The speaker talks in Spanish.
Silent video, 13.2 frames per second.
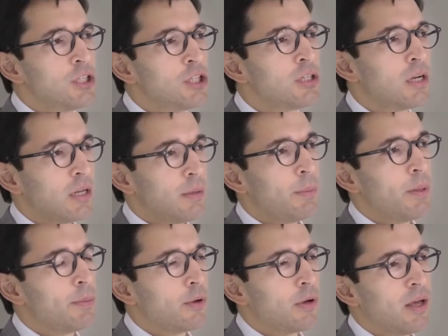
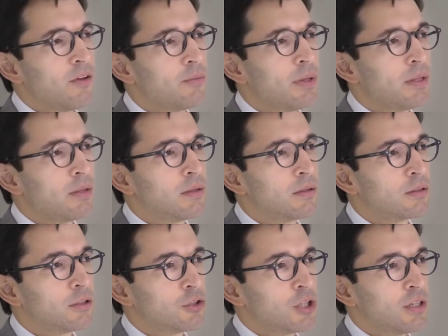Tradicionalmente, la
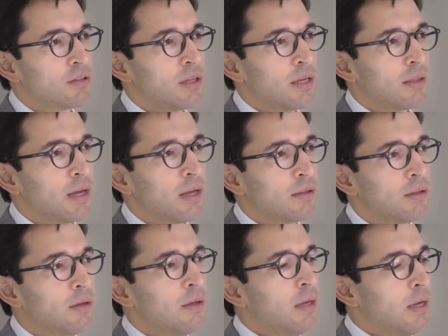gente ha
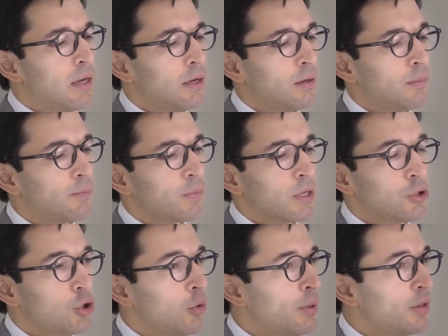propuesto,
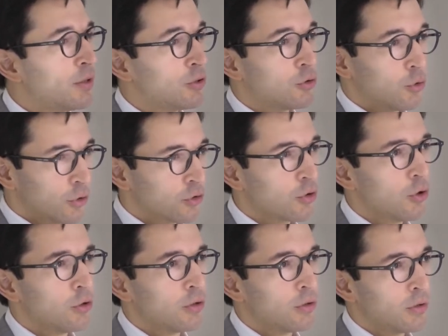si me
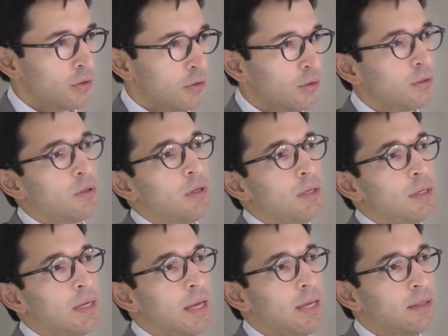mostráis el código
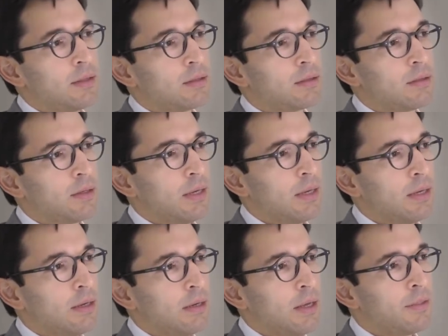fuente,
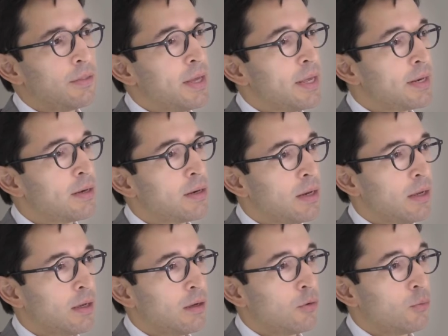entonces
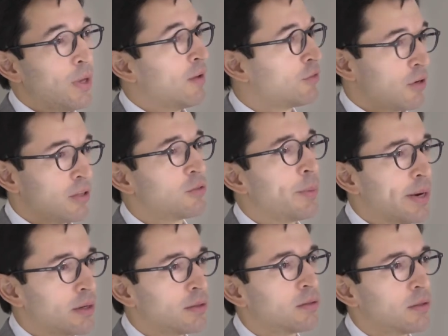habrá
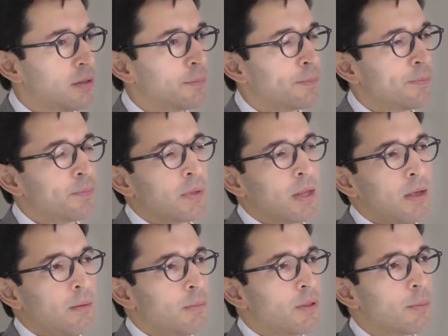transparencia.
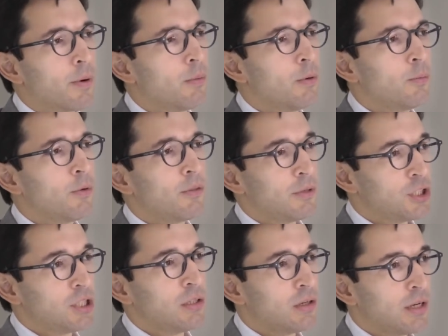Pero el problema de
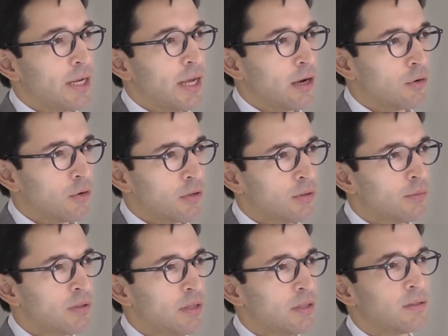los ¿eh? algoritmos de
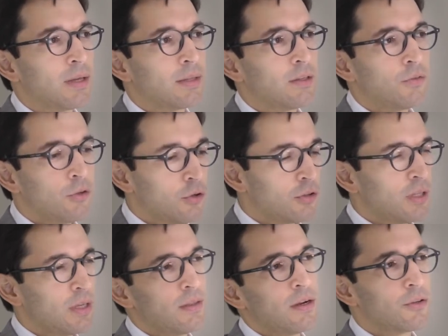aprendizaje
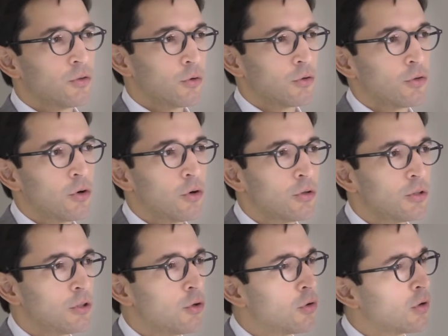automático es que aunque
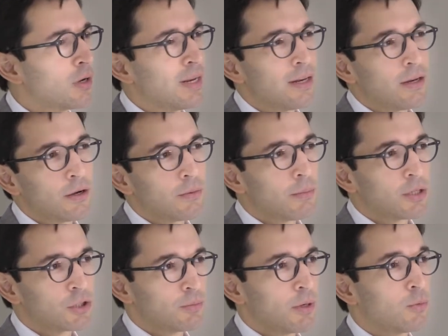veas el
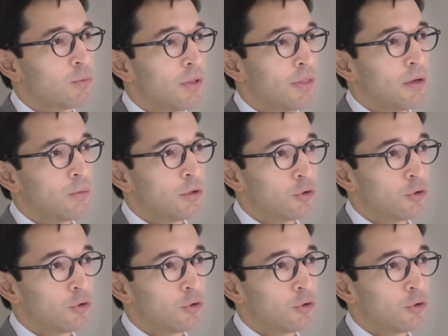código, no puedes ¿eh?